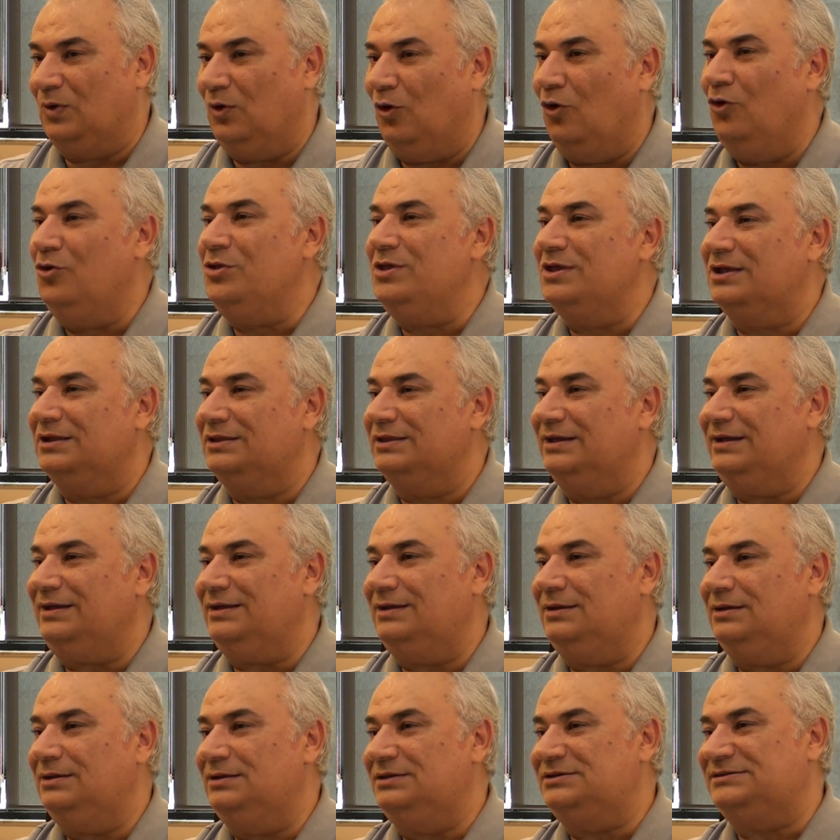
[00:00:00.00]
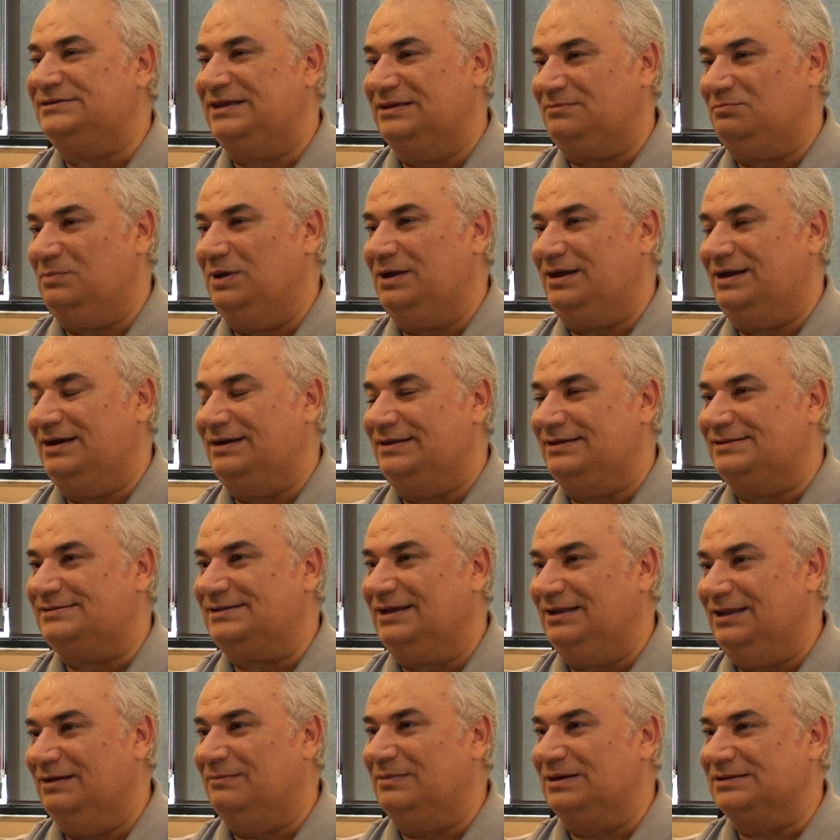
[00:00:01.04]
10 yıllık işletme
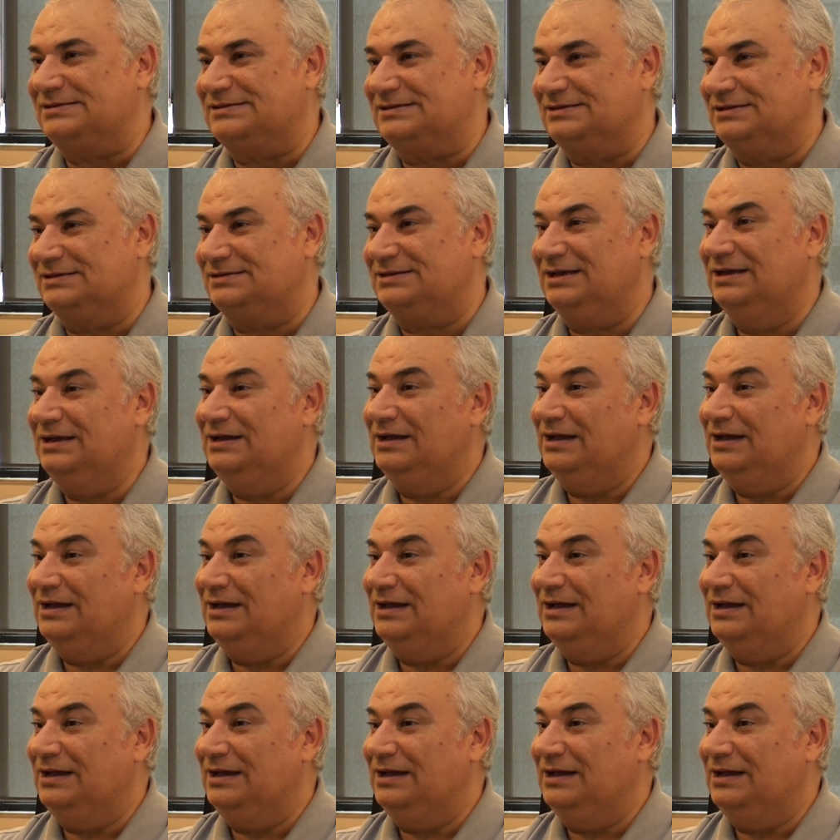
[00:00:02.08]
kredisi alamazsınız.